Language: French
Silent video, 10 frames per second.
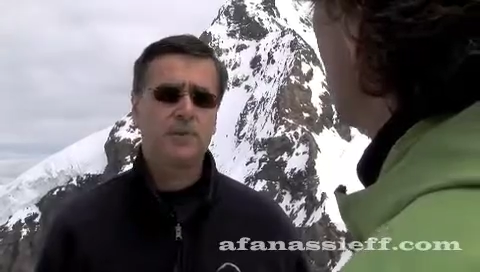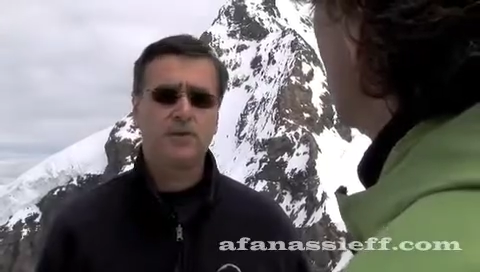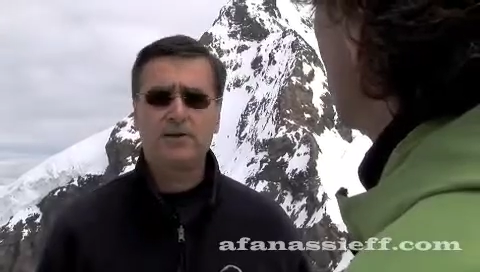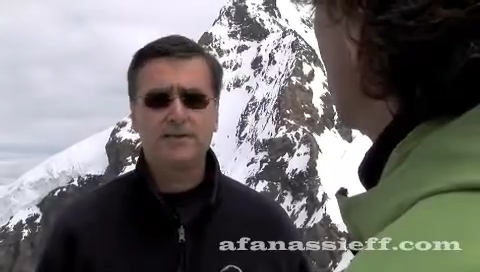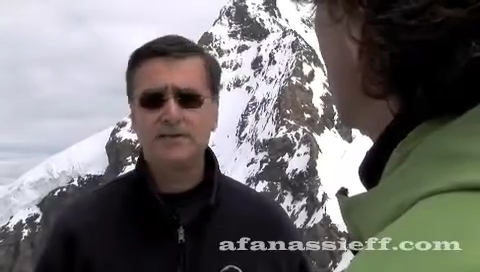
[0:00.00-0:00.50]

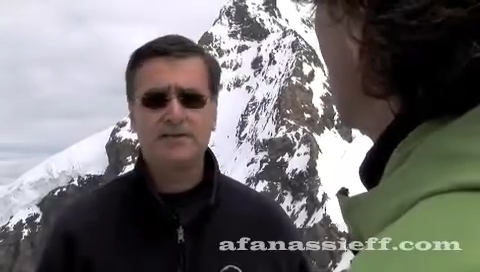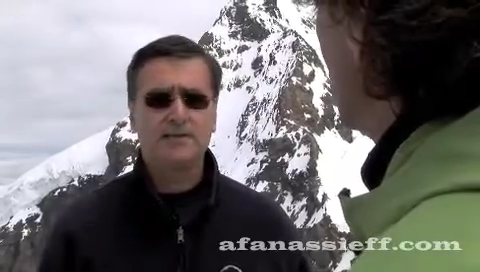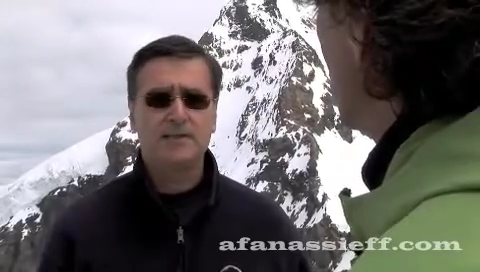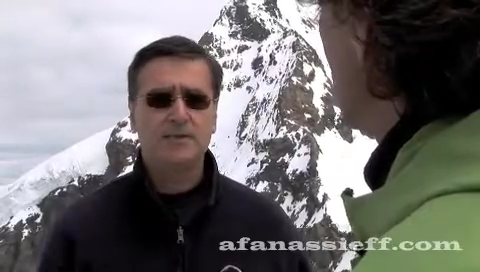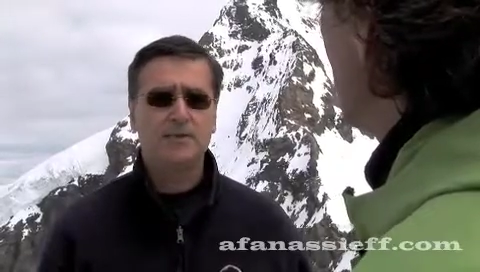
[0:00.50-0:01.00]
Alors 6 à
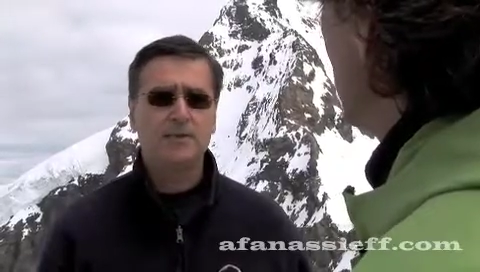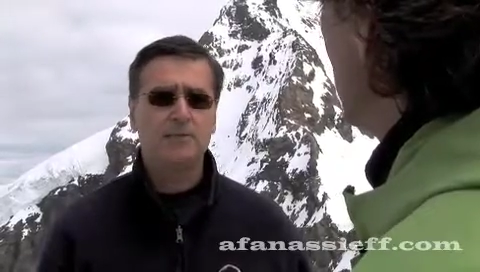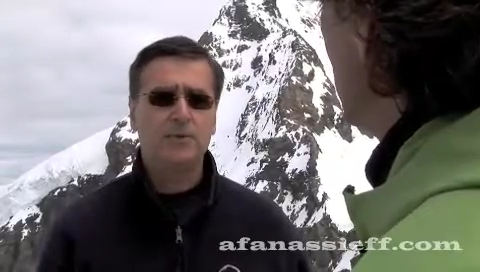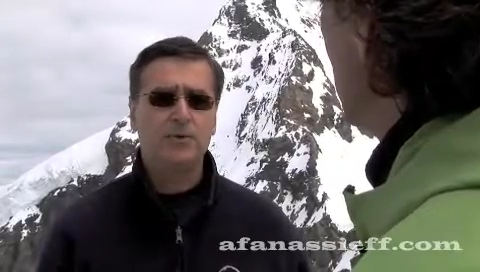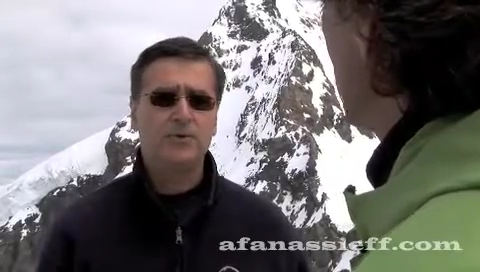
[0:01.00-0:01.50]
7 degrés
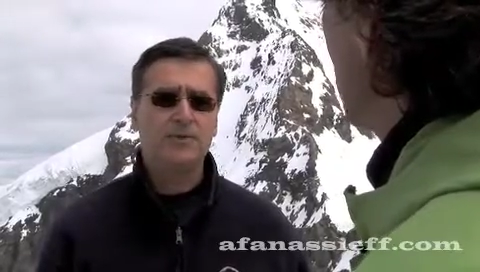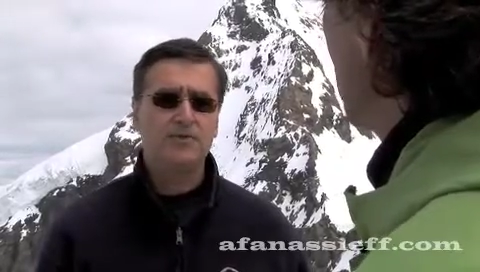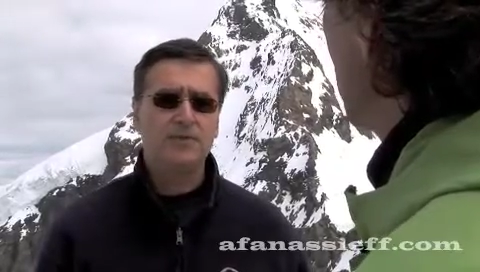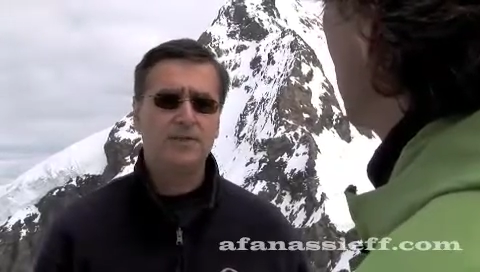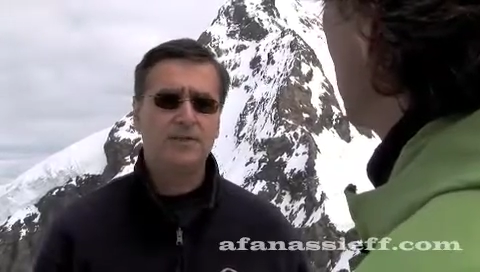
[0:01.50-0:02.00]
de plus, ça
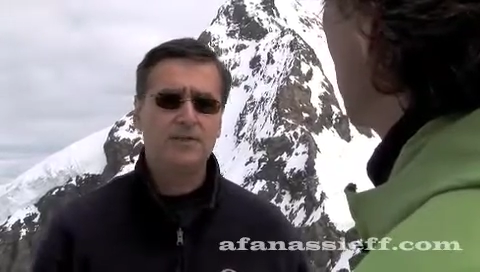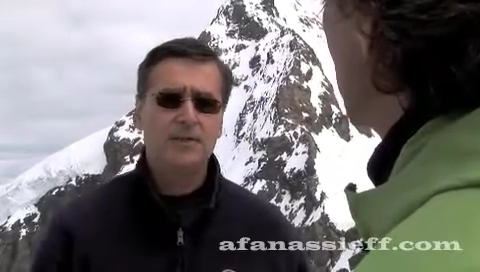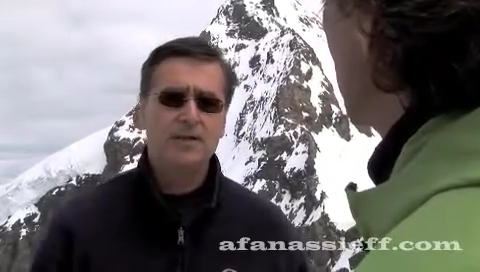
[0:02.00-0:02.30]
veut dire